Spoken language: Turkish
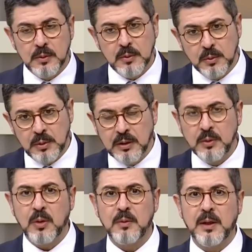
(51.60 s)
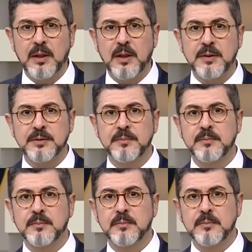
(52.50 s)
Uyanık olmak lazım.
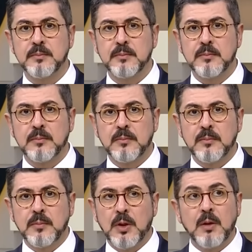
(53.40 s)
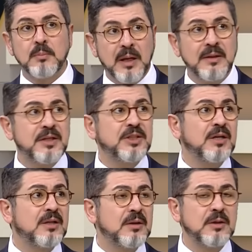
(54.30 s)
Ben de
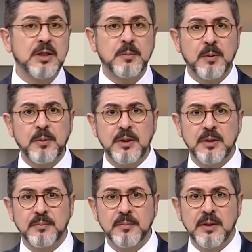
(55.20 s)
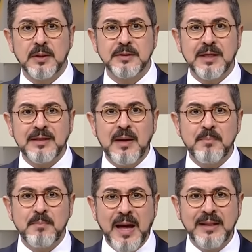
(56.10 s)
şeytanlık yapabilirim. Zaten
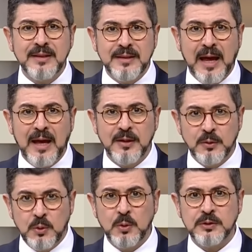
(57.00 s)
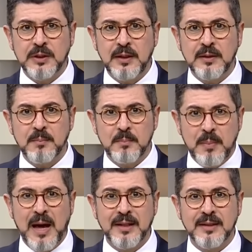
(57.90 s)
ben de diyorsan
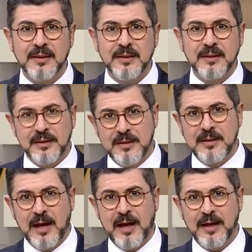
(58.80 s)
ben de.